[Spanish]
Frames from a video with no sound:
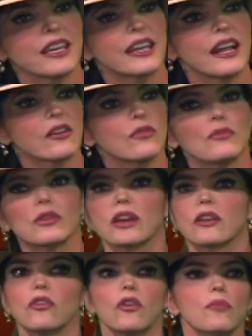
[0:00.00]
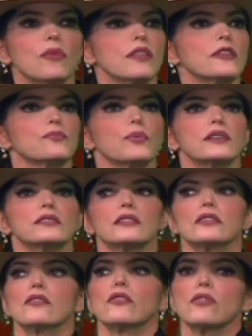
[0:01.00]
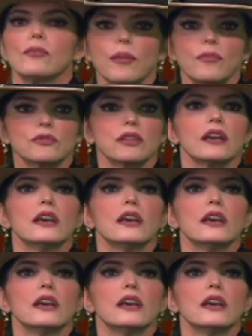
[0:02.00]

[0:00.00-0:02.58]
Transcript: era como que cómo y después, y, luego íbamos a,